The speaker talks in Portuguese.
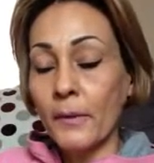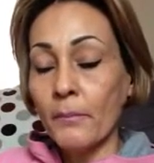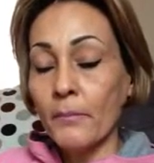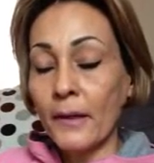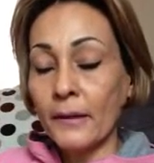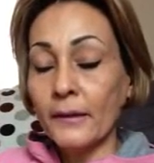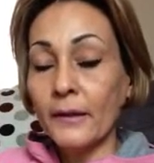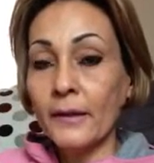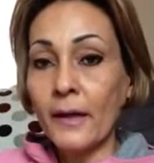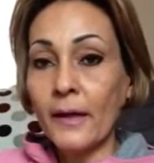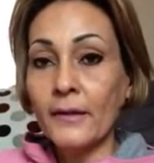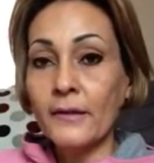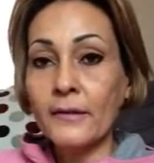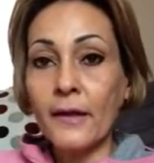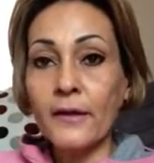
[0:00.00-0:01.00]

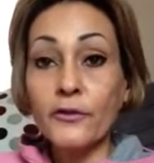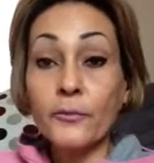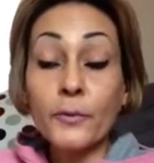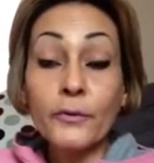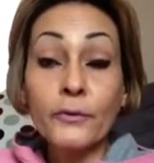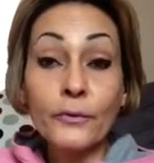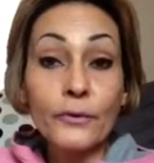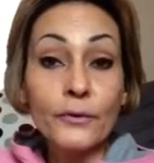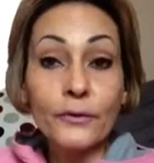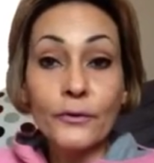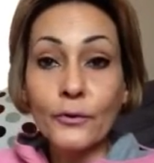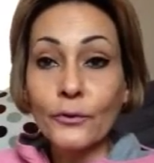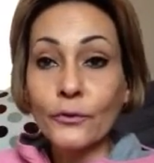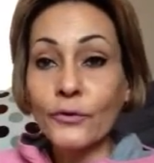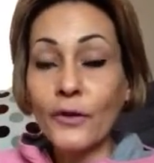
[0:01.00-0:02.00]
materializado de pessoas
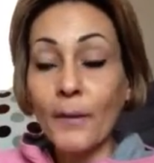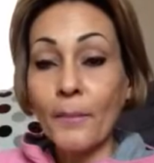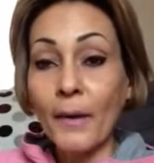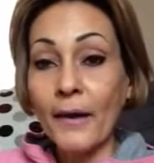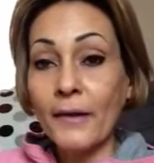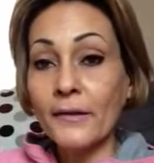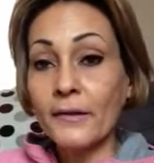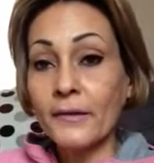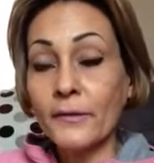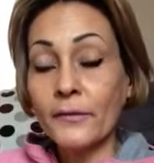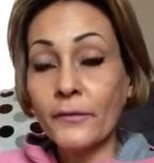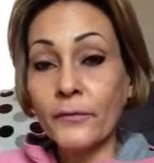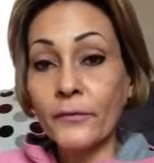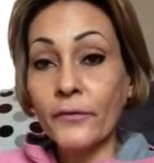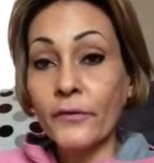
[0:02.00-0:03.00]
que eu jamais
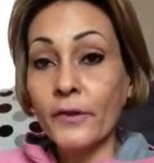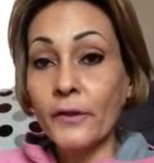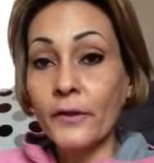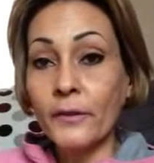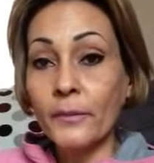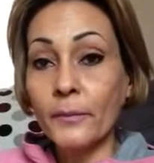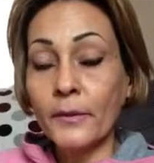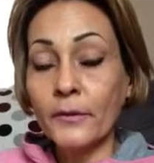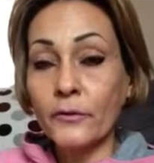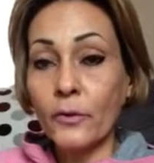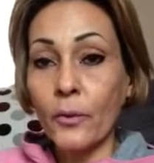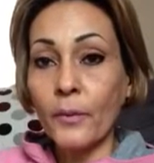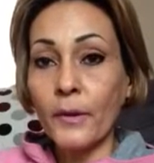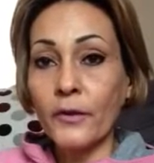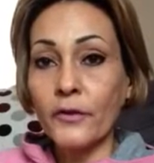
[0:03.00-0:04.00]
vi
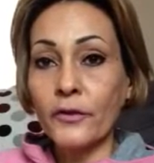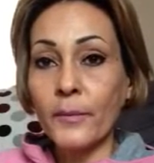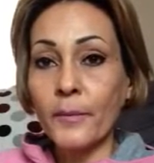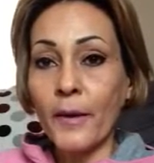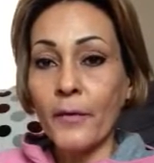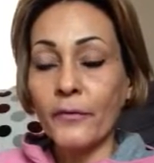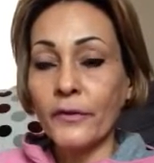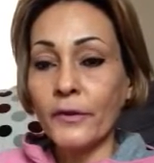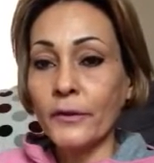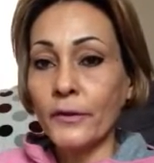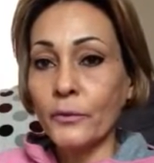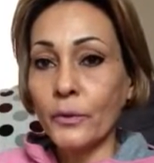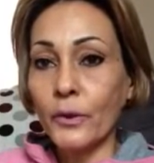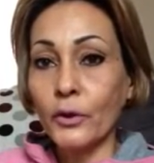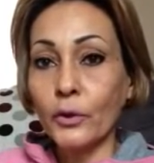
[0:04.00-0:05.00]
pessoalmente na minha vida,
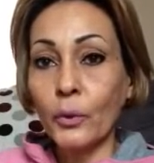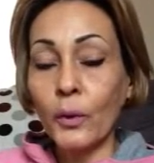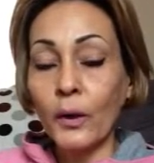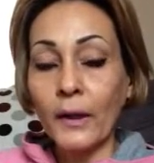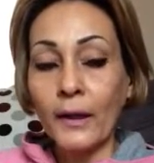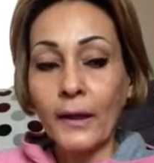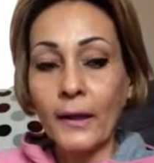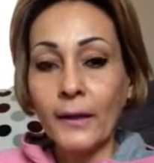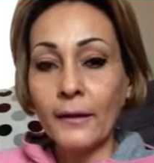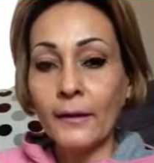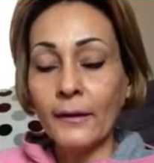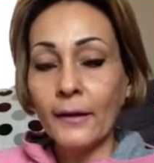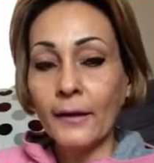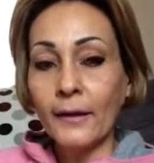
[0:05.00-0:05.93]
nunca toquei.